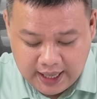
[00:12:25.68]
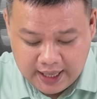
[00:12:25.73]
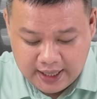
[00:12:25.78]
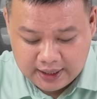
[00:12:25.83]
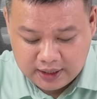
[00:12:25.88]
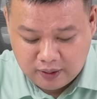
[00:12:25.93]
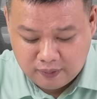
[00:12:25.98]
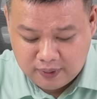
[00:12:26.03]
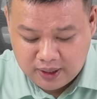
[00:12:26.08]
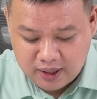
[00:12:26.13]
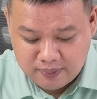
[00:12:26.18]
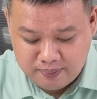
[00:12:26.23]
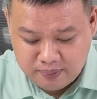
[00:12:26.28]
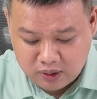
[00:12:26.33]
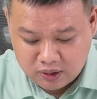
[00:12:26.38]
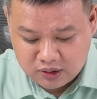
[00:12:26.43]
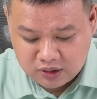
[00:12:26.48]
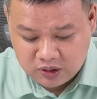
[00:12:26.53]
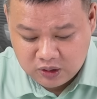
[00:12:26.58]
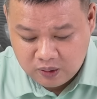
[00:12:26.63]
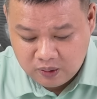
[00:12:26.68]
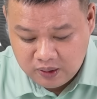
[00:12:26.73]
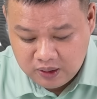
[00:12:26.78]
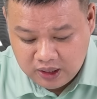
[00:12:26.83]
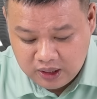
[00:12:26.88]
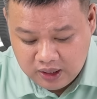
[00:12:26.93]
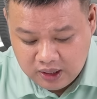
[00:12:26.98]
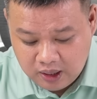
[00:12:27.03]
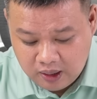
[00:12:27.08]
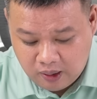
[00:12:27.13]
đây là tổng hợp một số
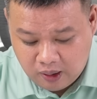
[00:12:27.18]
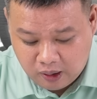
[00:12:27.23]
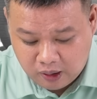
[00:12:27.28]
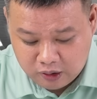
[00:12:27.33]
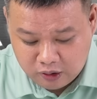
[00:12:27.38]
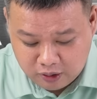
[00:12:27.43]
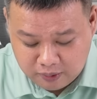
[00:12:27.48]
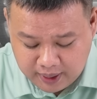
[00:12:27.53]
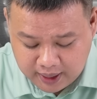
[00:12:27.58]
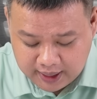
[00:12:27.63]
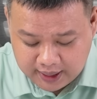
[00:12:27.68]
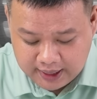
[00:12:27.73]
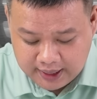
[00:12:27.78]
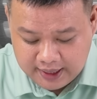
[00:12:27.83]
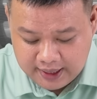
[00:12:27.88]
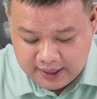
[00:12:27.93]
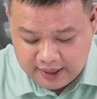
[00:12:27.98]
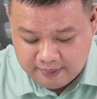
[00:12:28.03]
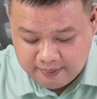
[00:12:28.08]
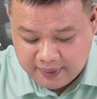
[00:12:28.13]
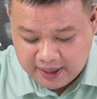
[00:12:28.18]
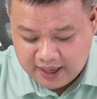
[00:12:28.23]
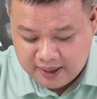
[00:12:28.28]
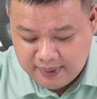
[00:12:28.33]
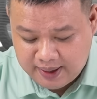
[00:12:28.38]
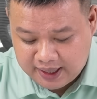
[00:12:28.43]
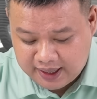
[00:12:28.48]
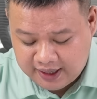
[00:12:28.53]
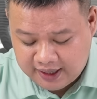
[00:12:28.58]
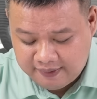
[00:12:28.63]
những câu hỏi nổi bật mà
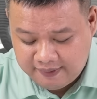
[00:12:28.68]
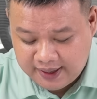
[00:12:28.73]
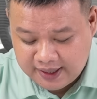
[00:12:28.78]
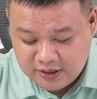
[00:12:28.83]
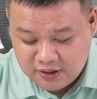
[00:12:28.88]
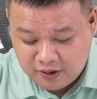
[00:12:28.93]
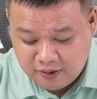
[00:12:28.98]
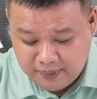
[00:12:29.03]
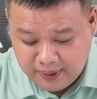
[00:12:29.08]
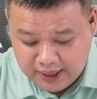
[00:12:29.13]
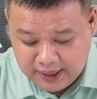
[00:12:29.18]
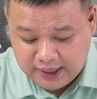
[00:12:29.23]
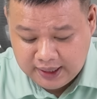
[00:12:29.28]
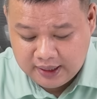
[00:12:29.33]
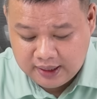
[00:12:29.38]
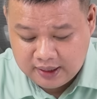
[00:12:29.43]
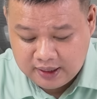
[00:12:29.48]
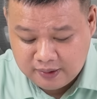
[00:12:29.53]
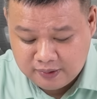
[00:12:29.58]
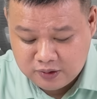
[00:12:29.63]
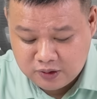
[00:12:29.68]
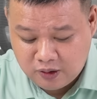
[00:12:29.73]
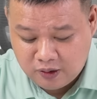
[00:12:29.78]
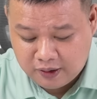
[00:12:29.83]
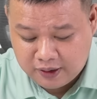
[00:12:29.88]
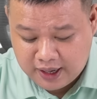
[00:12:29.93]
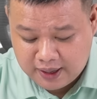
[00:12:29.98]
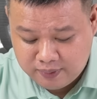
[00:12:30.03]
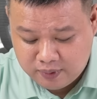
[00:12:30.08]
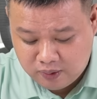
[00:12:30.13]
các bạn gửi về cho mình trong số
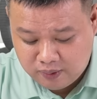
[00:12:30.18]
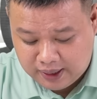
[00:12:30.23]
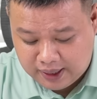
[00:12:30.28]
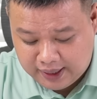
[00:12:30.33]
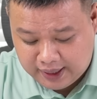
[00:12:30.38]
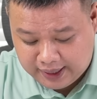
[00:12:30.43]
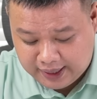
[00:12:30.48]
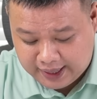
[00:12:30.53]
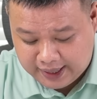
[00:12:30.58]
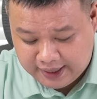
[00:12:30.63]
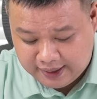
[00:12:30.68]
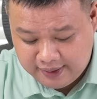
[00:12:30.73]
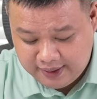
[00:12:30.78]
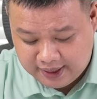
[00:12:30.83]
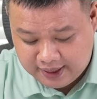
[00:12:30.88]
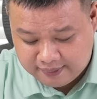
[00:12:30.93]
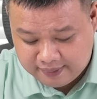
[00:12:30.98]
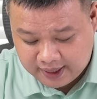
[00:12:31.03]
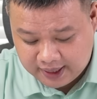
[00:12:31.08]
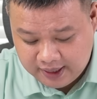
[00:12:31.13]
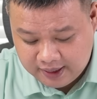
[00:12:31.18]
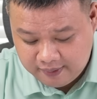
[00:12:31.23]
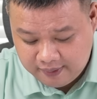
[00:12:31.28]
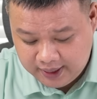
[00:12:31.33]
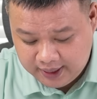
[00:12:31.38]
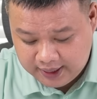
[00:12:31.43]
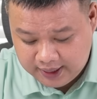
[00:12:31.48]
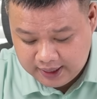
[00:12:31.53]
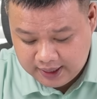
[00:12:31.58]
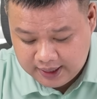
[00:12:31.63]
hỏi đáp công nghệ lần này. Nếu như cảm thấy hữu
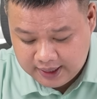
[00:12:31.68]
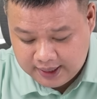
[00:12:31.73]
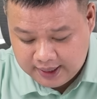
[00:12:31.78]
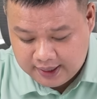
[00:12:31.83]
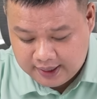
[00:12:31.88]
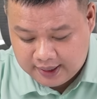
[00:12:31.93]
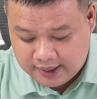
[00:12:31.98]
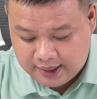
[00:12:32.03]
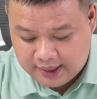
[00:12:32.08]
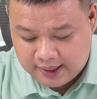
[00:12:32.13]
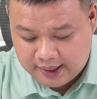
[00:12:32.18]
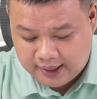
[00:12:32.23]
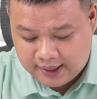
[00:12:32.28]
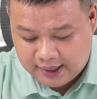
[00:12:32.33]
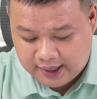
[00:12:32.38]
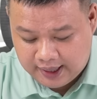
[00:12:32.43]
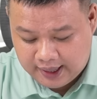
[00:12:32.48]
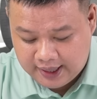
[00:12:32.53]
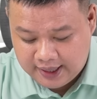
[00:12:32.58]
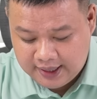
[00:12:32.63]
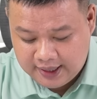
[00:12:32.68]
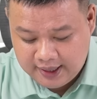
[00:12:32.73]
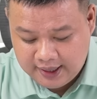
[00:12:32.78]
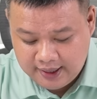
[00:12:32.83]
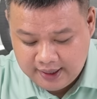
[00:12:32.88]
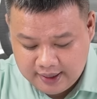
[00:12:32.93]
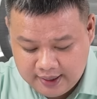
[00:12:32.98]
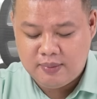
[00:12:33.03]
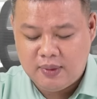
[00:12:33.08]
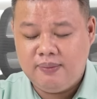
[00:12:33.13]
ích, à, hãy
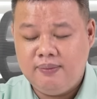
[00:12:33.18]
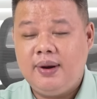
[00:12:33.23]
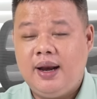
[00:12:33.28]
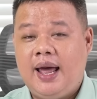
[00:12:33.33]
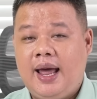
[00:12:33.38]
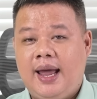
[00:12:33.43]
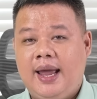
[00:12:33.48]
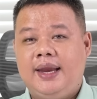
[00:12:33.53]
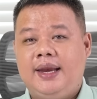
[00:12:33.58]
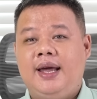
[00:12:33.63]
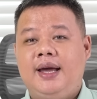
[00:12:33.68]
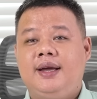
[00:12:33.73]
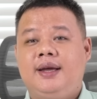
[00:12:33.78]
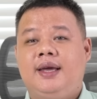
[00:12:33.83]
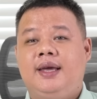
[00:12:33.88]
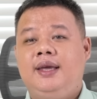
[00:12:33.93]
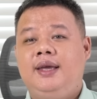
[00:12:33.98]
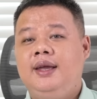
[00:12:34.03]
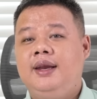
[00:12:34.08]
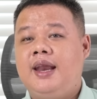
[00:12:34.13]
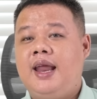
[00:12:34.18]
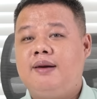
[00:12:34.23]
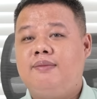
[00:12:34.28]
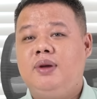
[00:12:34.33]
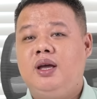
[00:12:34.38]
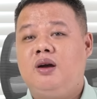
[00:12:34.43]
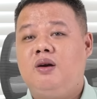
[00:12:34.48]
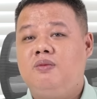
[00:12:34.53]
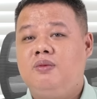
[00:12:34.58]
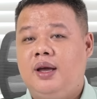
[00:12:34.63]
nhớ bấm like, đăng ký,
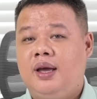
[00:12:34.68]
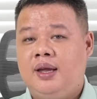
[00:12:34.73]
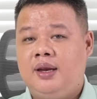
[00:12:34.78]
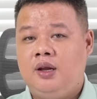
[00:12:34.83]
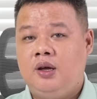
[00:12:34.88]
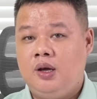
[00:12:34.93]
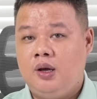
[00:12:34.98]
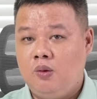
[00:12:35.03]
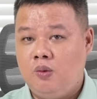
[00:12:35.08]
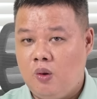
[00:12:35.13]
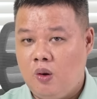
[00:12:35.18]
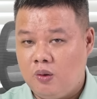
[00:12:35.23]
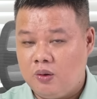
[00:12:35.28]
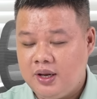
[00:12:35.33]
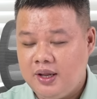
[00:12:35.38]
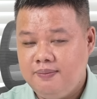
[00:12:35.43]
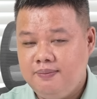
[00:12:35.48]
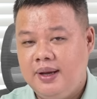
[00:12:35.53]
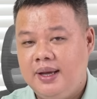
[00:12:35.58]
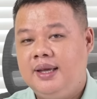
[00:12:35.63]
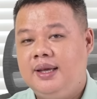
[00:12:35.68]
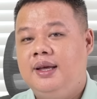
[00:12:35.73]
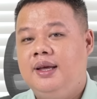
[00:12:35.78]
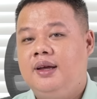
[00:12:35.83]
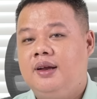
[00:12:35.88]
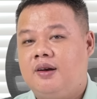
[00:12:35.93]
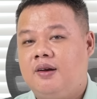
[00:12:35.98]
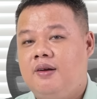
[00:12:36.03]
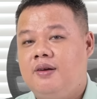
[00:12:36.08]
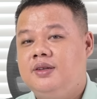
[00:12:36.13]
đam mê công nghệ để ủng hộ team mình.
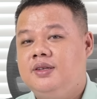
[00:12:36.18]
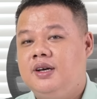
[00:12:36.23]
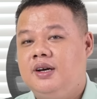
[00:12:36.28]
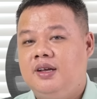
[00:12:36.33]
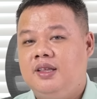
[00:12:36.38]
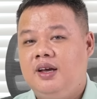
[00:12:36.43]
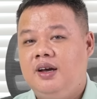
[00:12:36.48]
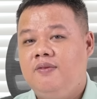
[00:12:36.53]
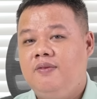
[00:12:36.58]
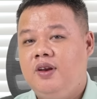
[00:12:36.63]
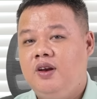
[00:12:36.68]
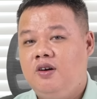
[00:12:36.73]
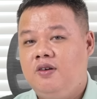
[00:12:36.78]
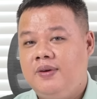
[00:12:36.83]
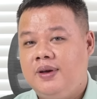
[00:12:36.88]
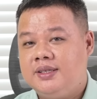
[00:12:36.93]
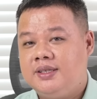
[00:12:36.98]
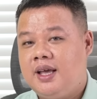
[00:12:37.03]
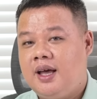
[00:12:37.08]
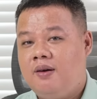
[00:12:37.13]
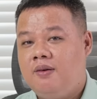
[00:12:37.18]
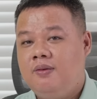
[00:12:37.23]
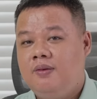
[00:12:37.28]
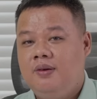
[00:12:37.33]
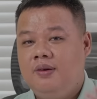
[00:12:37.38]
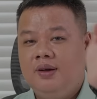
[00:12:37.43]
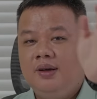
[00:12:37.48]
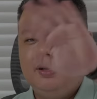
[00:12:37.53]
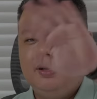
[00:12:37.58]
Đón chờ những video về sau.